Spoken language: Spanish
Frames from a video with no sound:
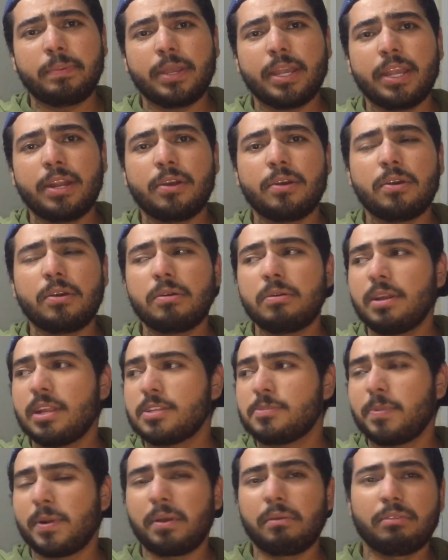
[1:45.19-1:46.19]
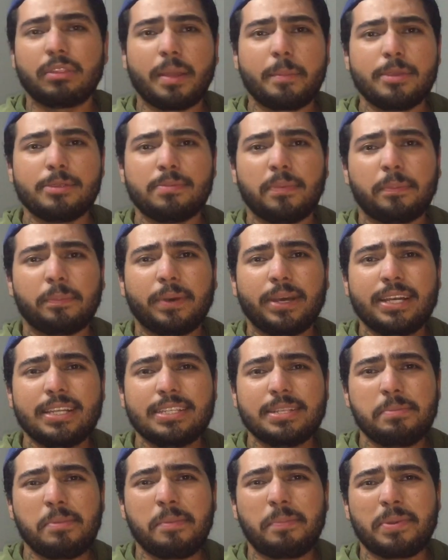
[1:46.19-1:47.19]
pero les pregunté a mis
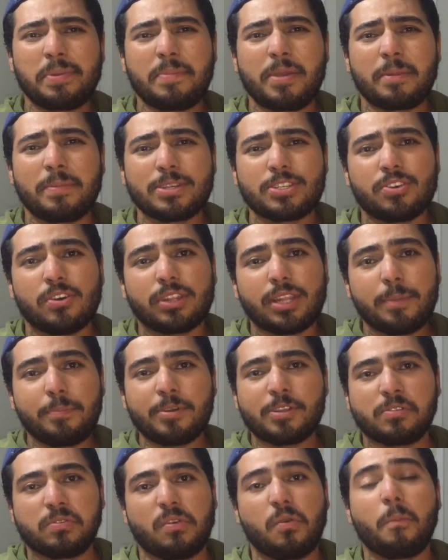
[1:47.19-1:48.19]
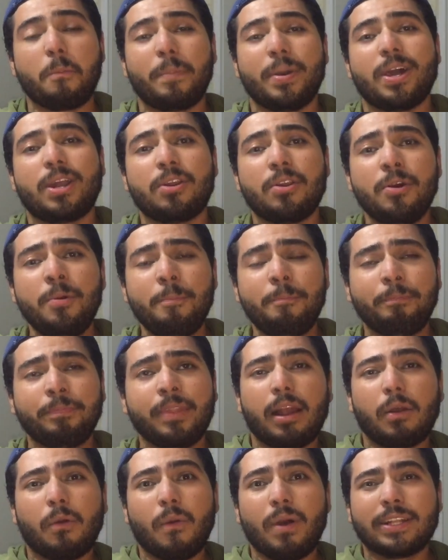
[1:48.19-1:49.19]
papás y mi primera mascota pues fue un perro,
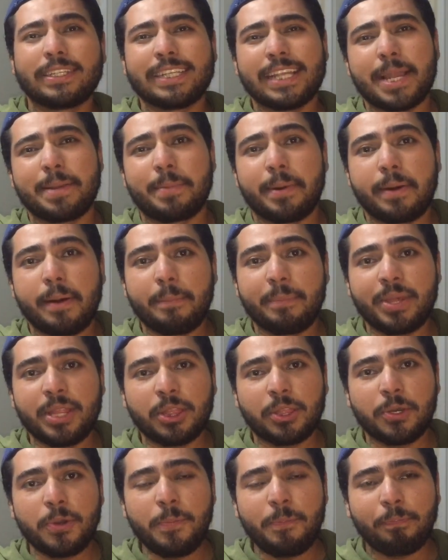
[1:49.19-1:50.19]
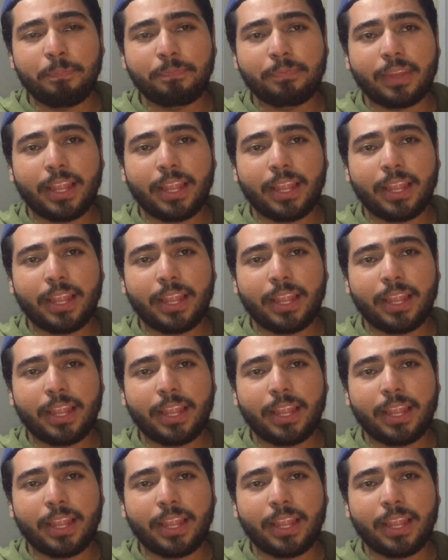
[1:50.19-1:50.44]
el cual se llamaba Pinto.